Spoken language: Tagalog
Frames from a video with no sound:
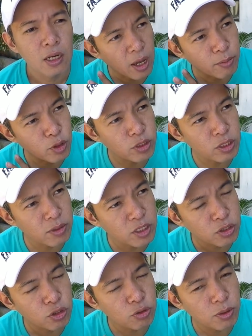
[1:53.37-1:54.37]
I'm using my
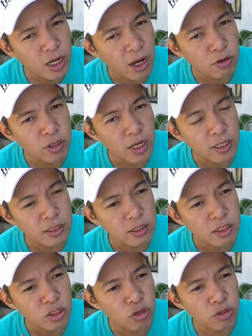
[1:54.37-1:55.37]
YouTube account as
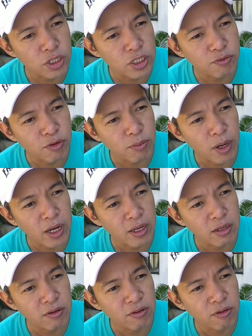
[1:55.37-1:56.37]
storage for my
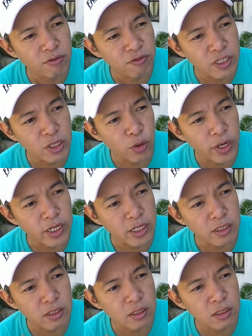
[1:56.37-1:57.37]
video
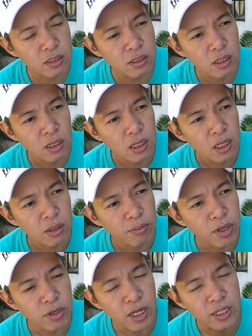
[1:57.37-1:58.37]
edits
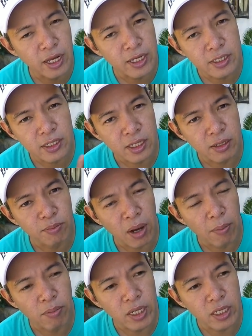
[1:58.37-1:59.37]
pero not as a
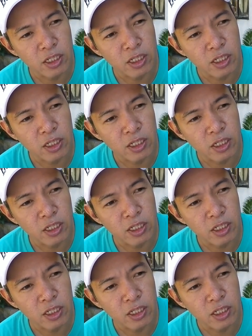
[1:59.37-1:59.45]
public.